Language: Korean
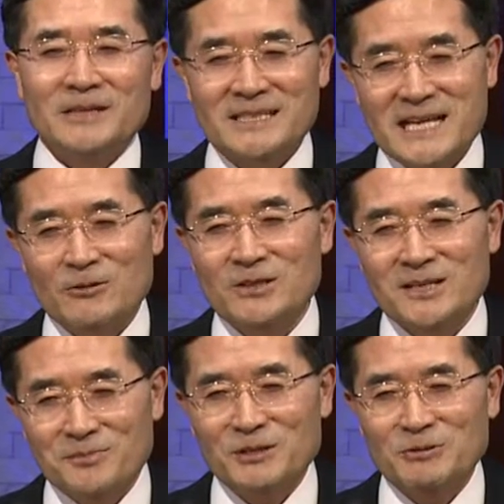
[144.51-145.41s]
우리가 살고
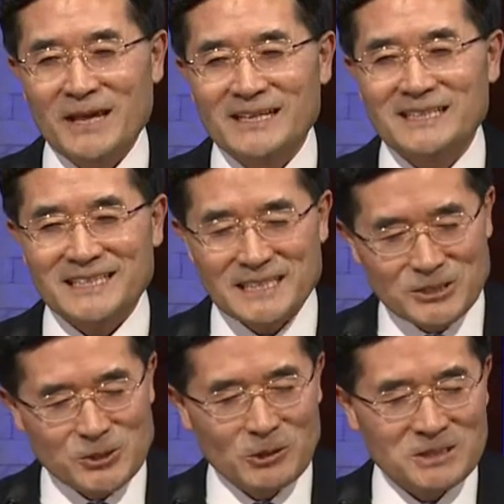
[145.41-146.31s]
있는 미국에는
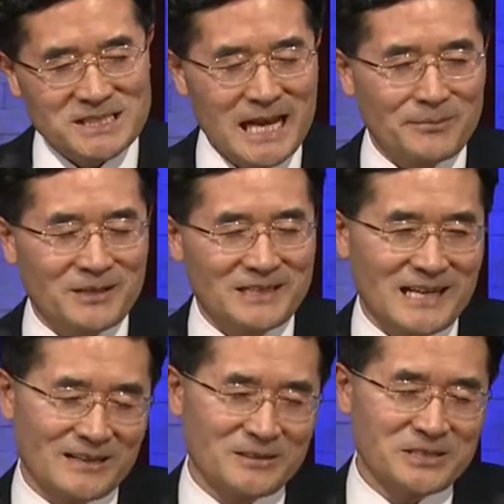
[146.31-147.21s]

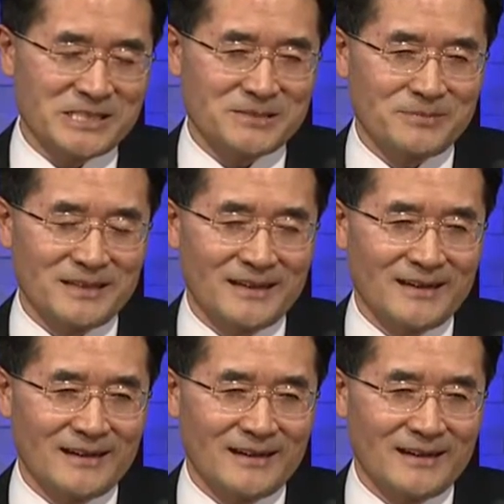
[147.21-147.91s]
인종차별이라는 것이 있습니다.